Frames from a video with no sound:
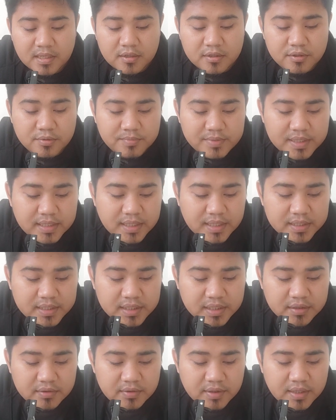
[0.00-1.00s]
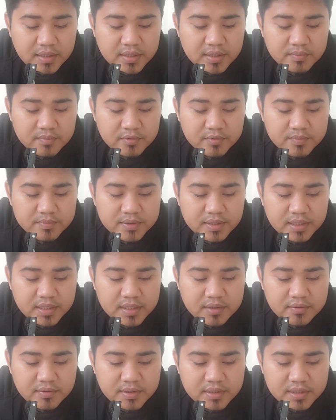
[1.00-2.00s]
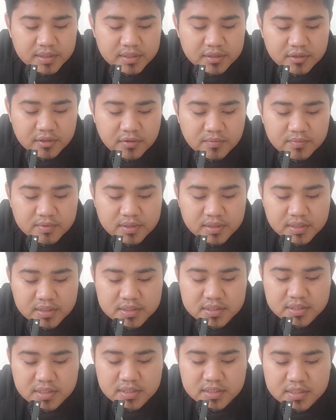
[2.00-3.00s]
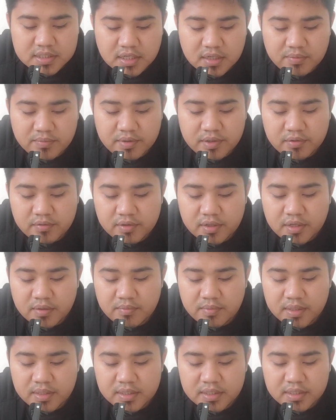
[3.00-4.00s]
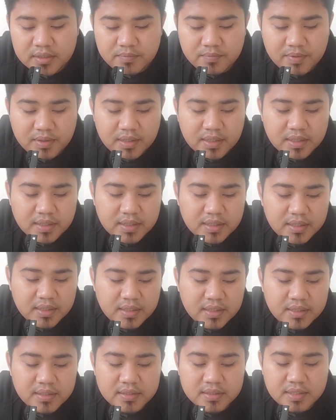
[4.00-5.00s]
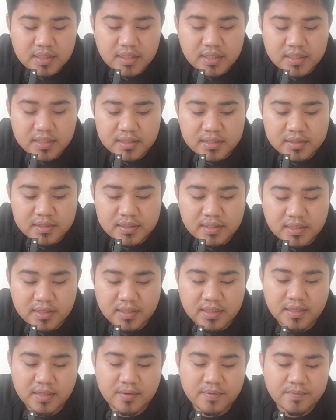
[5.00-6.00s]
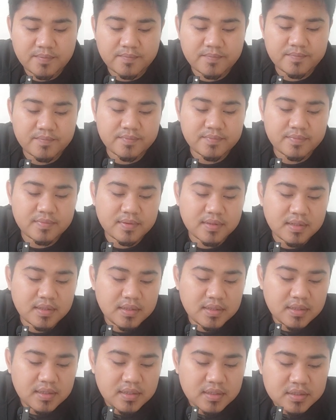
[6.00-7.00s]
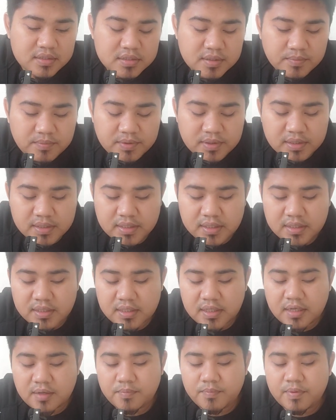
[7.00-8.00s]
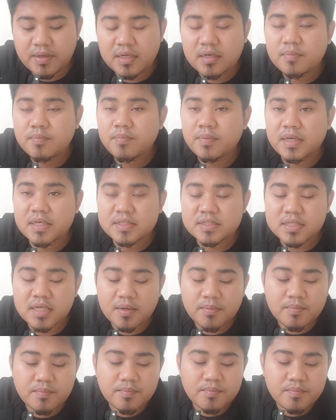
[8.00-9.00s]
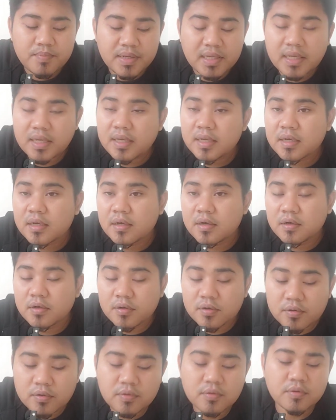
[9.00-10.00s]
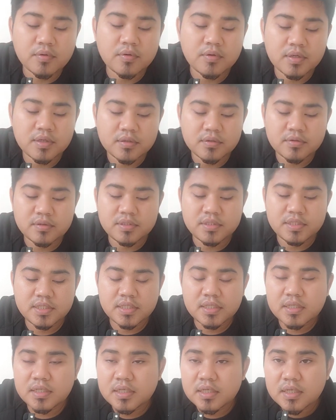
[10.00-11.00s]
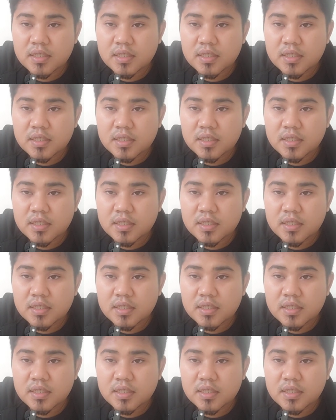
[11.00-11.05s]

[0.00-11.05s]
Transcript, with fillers: Nomor katilu tani taniul idgom tegesna sakabeh ulama idhar kana Seperti seperti lapad pasabih hu itu jeng